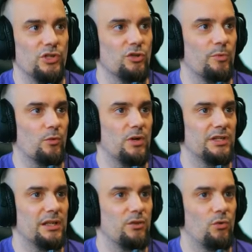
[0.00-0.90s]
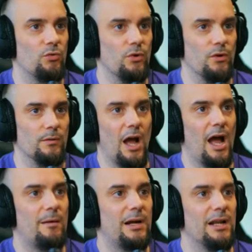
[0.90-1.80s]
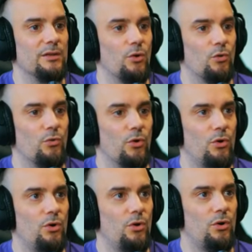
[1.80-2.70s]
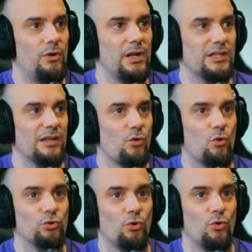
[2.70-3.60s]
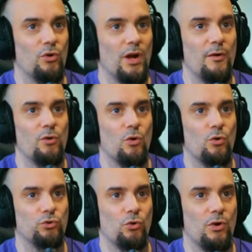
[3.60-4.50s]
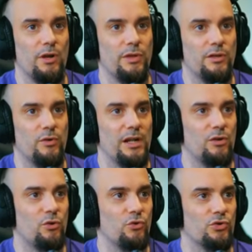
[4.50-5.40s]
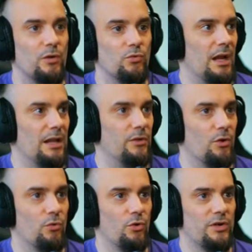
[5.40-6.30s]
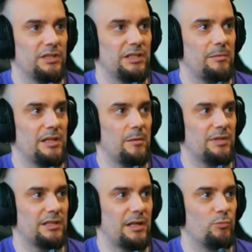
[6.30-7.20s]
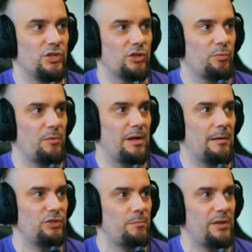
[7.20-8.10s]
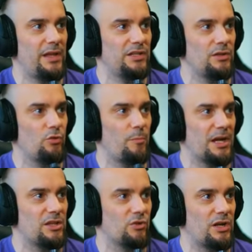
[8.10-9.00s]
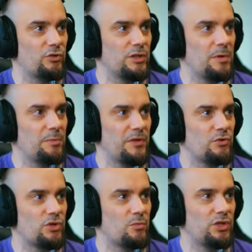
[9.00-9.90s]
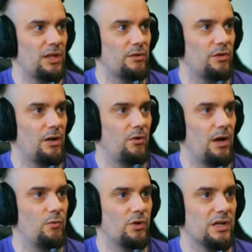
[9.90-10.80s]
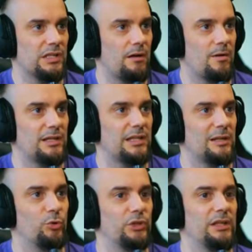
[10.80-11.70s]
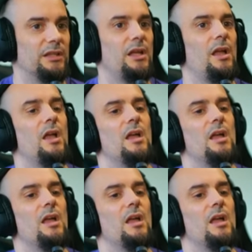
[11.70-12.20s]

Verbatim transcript: cheto, pero ¿cuál es el Dorudón? Ah, vale, el Dorudón es el Cocotroco. Ah, no, el Cocotroco que decía yo era el Cronosaurus. El Dorudón, este también tiene pinta de estar muy cheto. Pero mira, vamos a empezar siendo uno pequeñito, que las últimas veces nos hemos seleccionado a uno que estaba bastante potente